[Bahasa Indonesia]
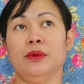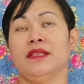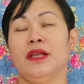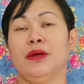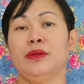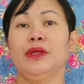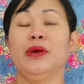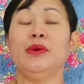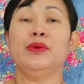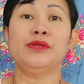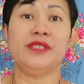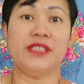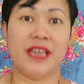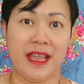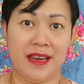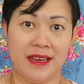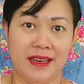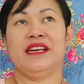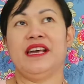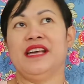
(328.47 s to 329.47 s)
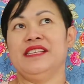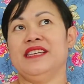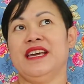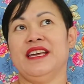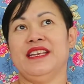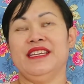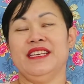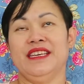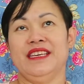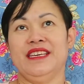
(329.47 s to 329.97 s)
tahu-tahu hujan nggak
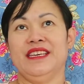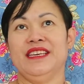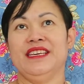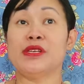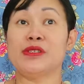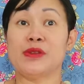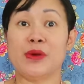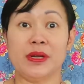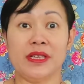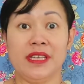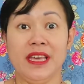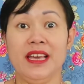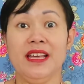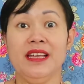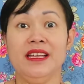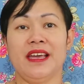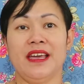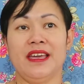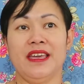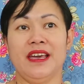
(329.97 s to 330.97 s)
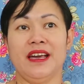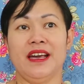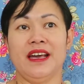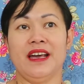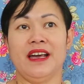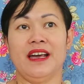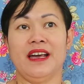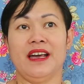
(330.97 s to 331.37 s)
jadi besoknya saya